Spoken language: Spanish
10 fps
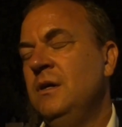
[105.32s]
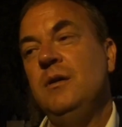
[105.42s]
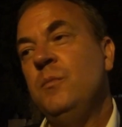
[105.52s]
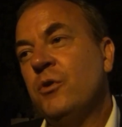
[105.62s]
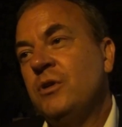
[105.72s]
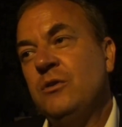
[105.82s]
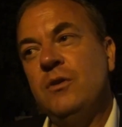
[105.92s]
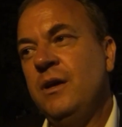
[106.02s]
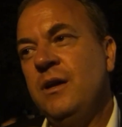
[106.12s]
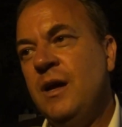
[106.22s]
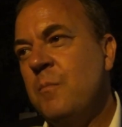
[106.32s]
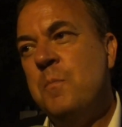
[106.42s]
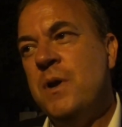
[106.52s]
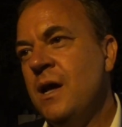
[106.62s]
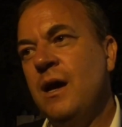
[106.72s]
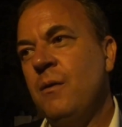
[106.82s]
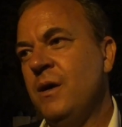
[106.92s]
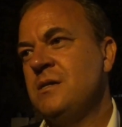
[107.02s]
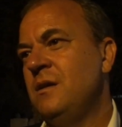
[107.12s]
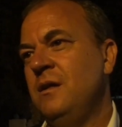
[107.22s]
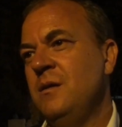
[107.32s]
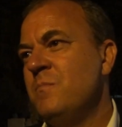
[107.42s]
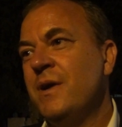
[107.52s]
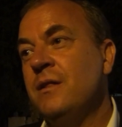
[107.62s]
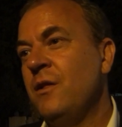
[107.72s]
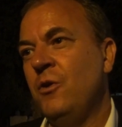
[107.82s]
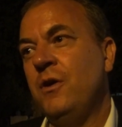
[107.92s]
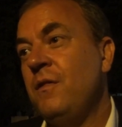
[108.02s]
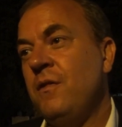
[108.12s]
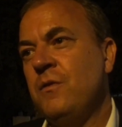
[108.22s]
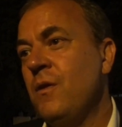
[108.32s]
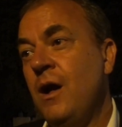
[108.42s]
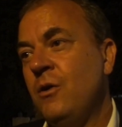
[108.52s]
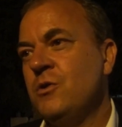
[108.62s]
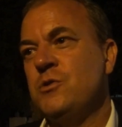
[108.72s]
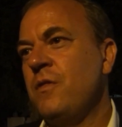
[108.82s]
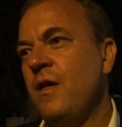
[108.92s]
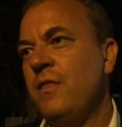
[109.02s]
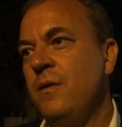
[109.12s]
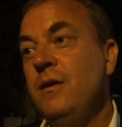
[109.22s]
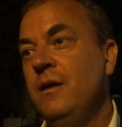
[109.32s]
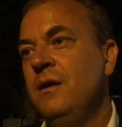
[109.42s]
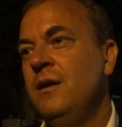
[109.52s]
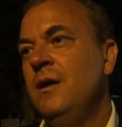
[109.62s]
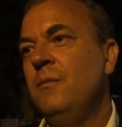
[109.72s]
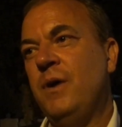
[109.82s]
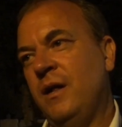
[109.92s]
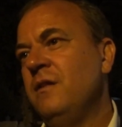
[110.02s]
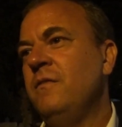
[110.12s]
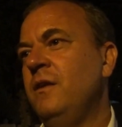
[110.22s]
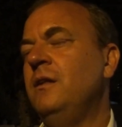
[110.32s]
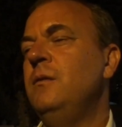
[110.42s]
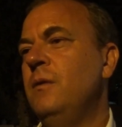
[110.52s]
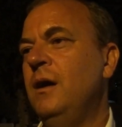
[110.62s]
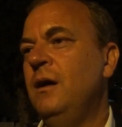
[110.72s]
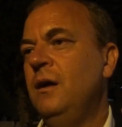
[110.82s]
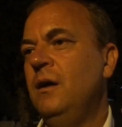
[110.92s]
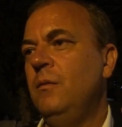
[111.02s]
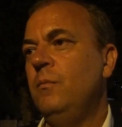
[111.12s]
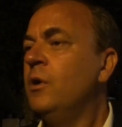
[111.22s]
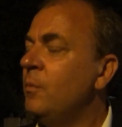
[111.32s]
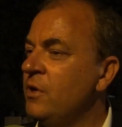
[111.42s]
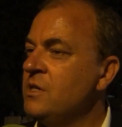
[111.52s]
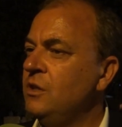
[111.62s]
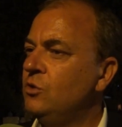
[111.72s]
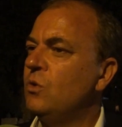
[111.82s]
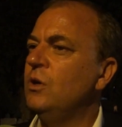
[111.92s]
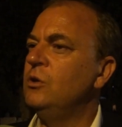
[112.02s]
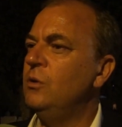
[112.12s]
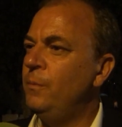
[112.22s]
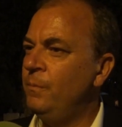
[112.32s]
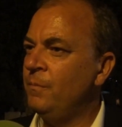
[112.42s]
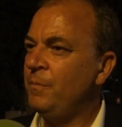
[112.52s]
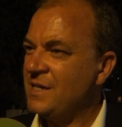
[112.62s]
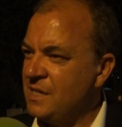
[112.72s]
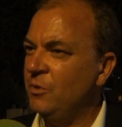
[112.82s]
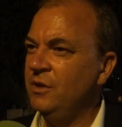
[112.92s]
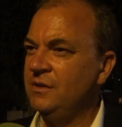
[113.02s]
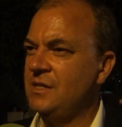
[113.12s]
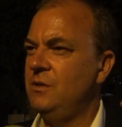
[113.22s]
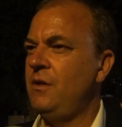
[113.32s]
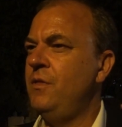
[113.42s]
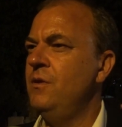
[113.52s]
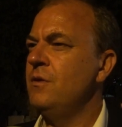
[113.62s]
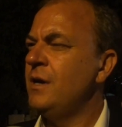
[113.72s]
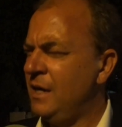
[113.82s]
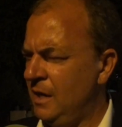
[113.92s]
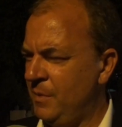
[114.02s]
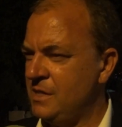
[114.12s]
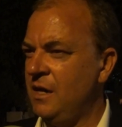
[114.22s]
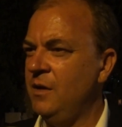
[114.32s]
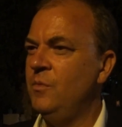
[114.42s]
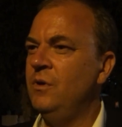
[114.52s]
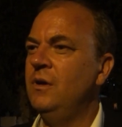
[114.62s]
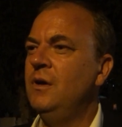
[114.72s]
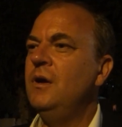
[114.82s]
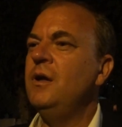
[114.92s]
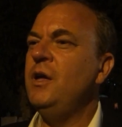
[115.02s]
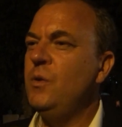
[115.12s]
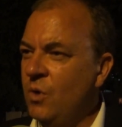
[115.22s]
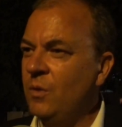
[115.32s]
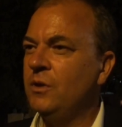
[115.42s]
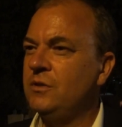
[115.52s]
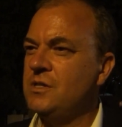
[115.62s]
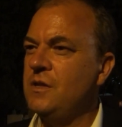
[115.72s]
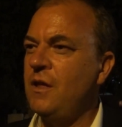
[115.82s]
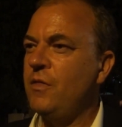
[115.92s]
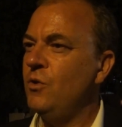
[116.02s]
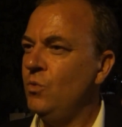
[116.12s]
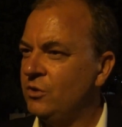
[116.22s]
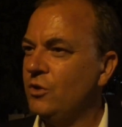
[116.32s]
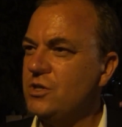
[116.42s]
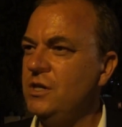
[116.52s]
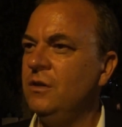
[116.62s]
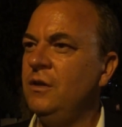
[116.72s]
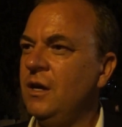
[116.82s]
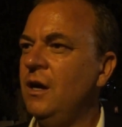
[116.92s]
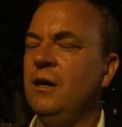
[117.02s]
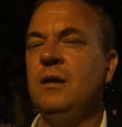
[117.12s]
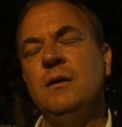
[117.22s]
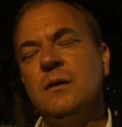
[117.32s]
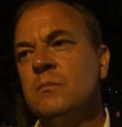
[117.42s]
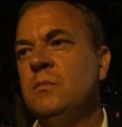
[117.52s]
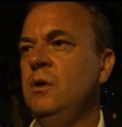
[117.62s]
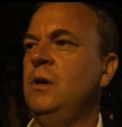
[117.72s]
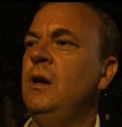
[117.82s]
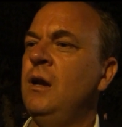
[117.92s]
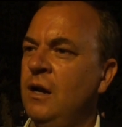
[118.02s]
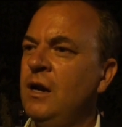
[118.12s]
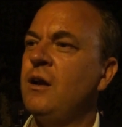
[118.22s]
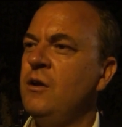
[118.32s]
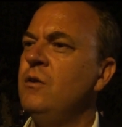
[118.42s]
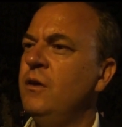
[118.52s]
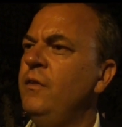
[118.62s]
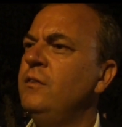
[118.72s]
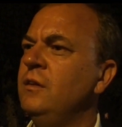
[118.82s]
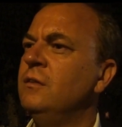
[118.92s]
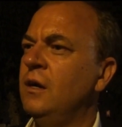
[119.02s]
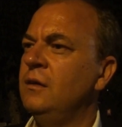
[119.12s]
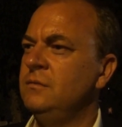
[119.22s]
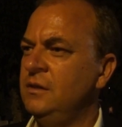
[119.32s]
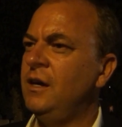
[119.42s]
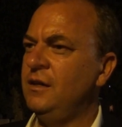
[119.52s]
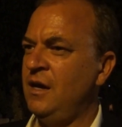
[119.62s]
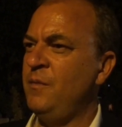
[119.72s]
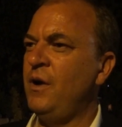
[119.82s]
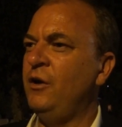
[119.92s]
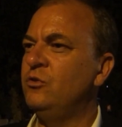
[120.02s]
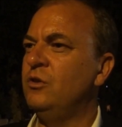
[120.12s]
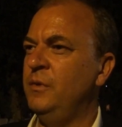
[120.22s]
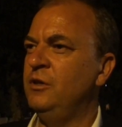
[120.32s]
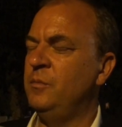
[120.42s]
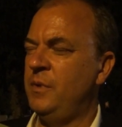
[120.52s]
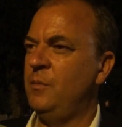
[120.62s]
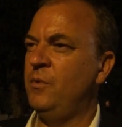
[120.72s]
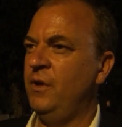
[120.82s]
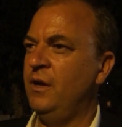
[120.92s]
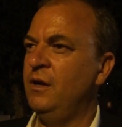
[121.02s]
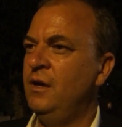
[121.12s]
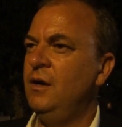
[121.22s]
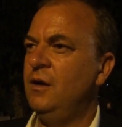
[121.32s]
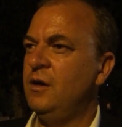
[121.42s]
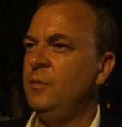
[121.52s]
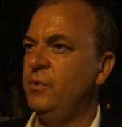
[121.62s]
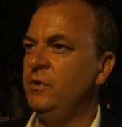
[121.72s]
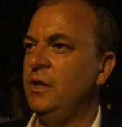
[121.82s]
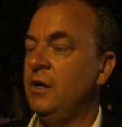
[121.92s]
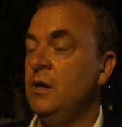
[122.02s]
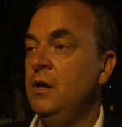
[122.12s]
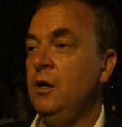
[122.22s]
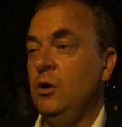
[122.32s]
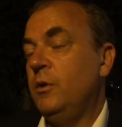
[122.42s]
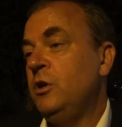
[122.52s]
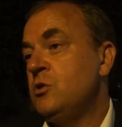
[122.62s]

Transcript: y por tanto hay que ampliar la base de emprendedores, de ciudadanos, de sociedad civil, para en definitiva, bueno, pues insisto, cuando pasemos esta situación, que la pasaremos, y vuelva otra situación, nuestros hijos digan, bueno, la región es distinta y ahora hay más instrumentos para poder responder. Y,